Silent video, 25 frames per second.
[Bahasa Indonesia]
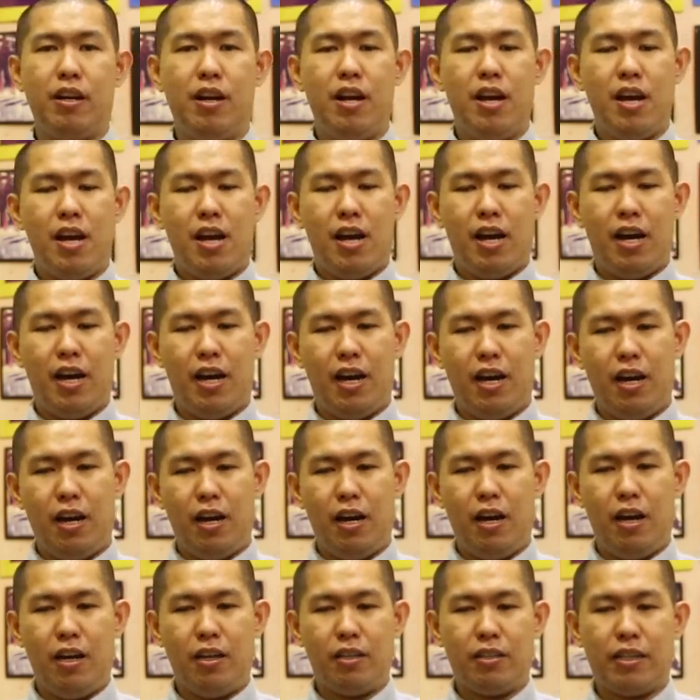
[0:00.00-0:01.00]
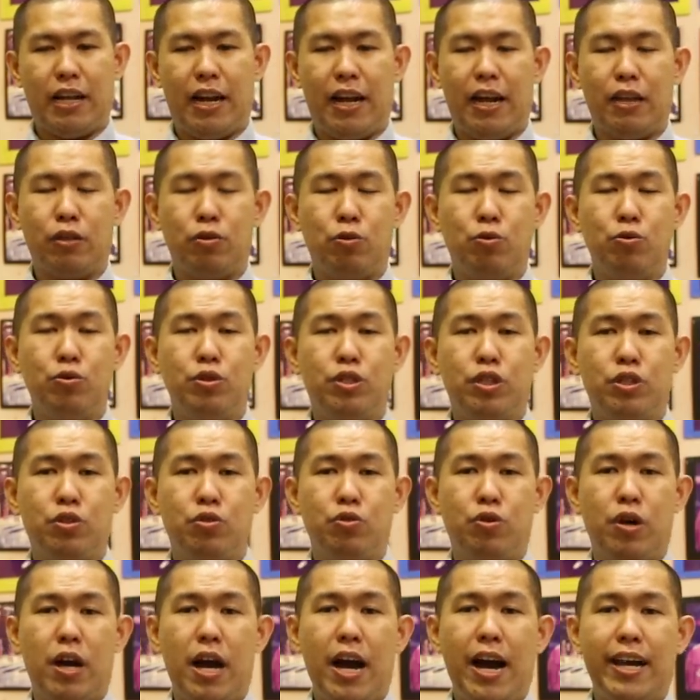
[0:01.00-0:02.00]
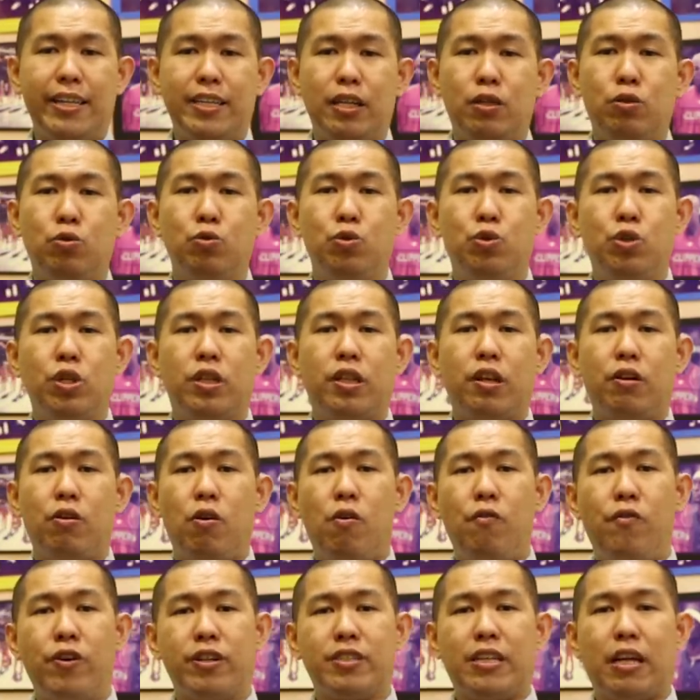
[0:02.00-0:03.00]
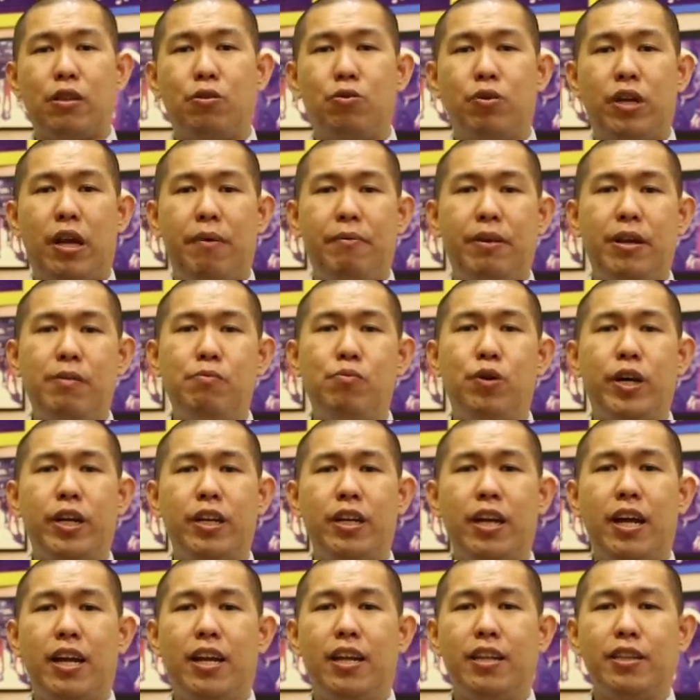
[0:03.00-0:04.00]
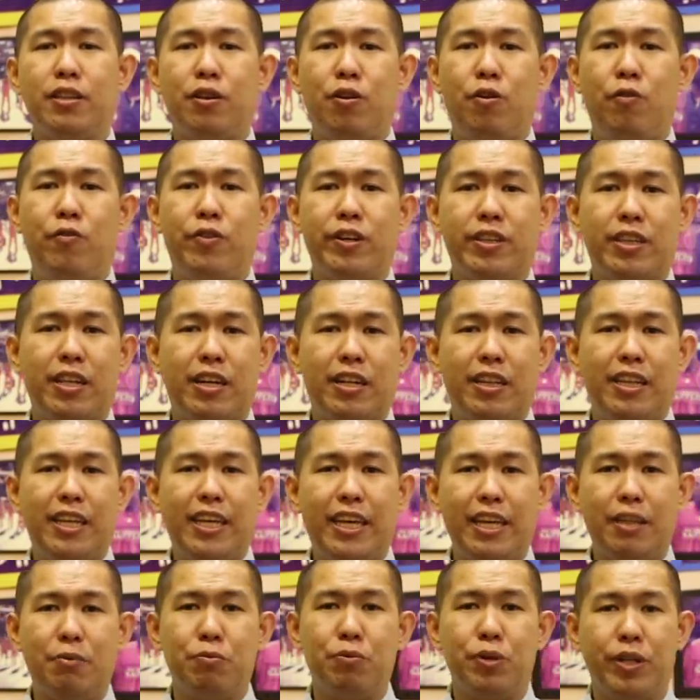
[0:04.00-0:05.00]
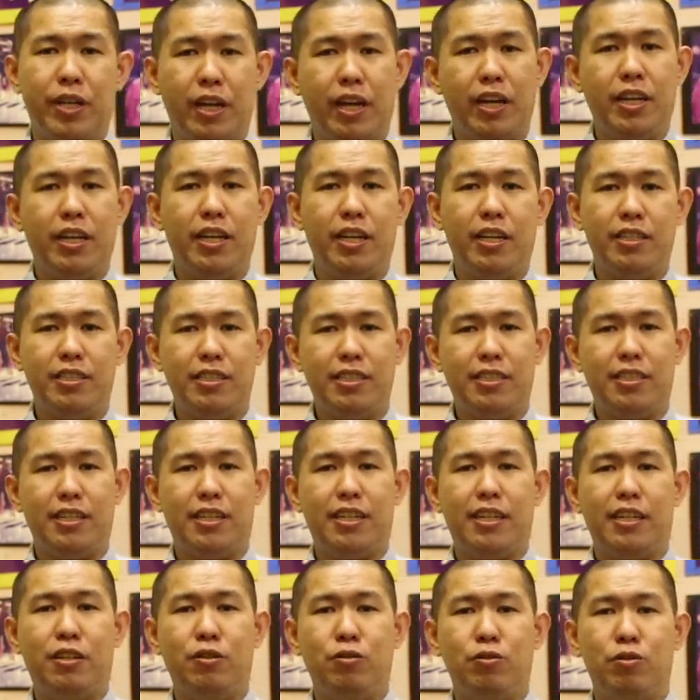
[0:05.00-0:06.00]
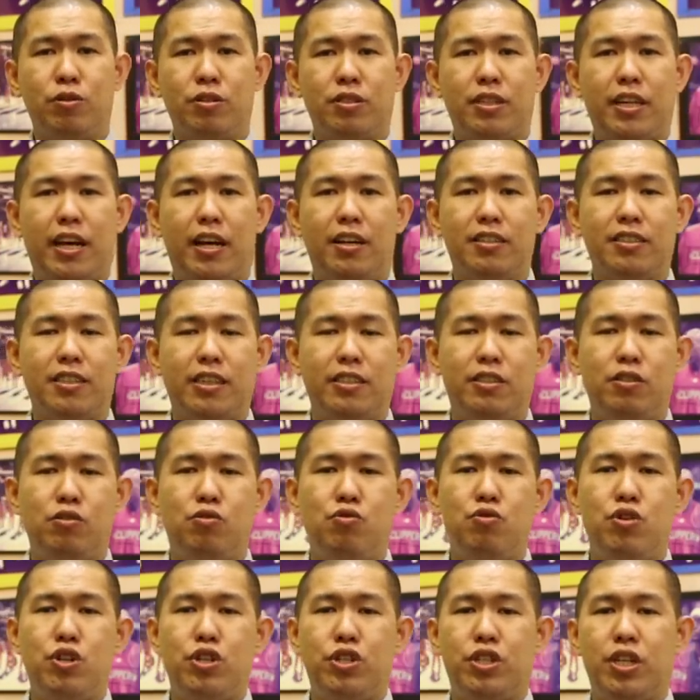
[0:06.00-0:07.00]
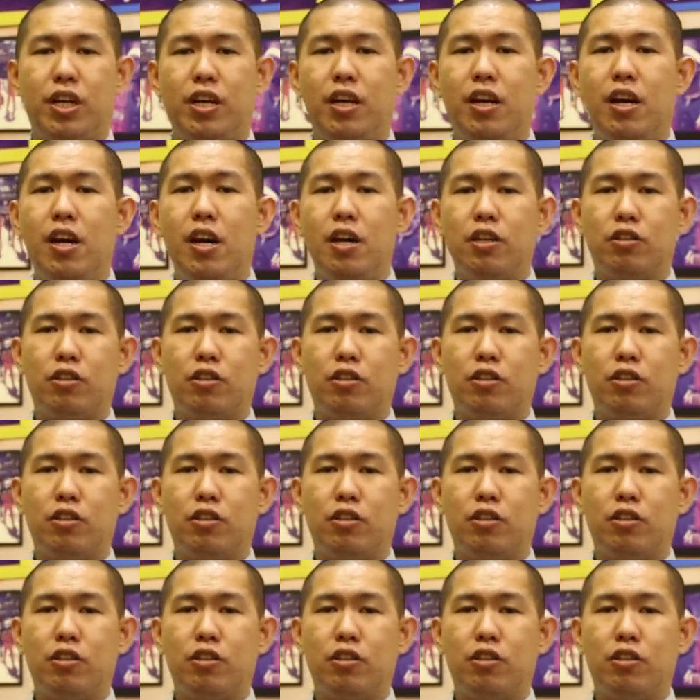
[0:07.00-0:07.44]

bener uh, salah satu kunci juga hanya 7 turnover satu game ini mungkin ini adalah turnover terdikit mungkin ya di season ini untuk CLSS Indonesia